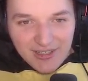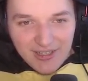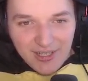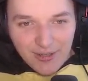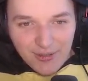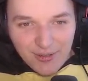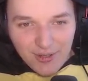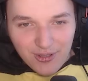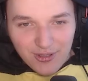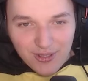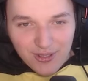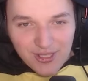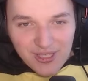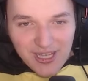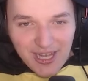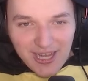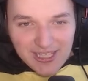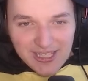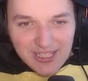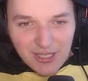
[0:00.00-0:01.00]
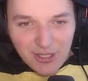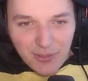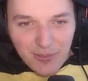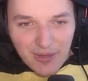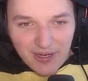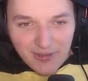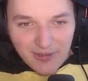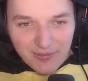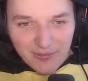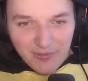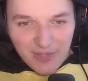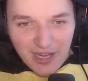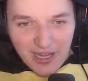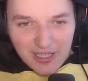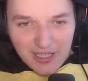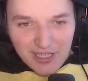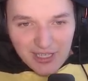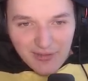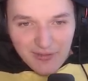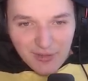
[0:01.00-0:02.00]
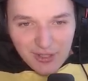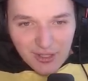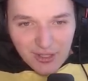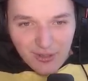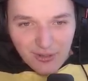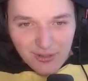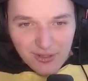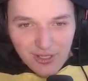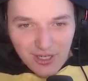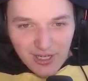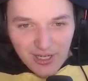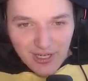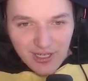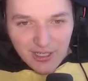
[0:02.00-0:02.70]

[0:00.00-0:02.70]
To on, on to znalazł, nie dobra, on na razie nie wie o co chodzi.